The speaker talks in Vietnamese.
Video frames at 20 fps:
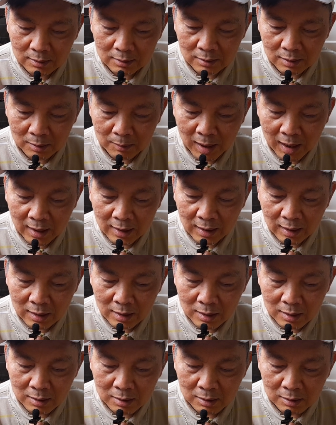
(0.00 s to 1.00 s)
thì bạn
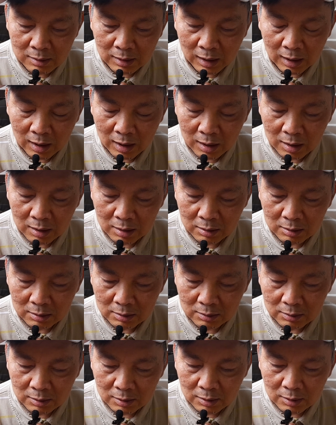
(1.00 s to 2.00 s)
ấy sẽ
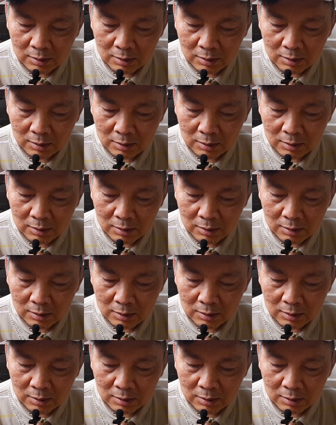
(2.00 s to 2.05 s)
dạ.